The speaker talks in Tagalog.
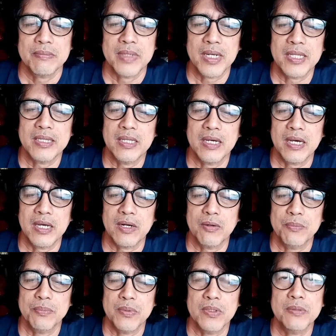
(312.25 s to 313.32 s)
Magandang
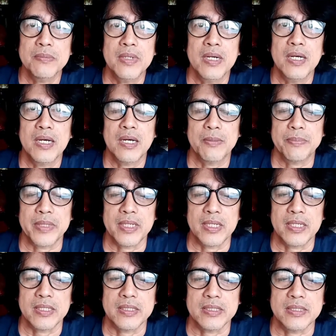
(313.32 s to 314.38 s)
araw po mga
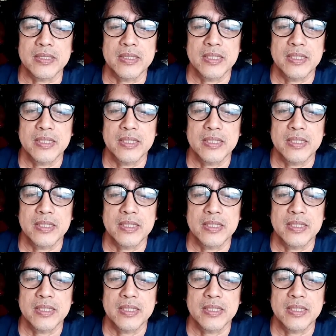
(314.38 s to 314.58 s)
kapanalig.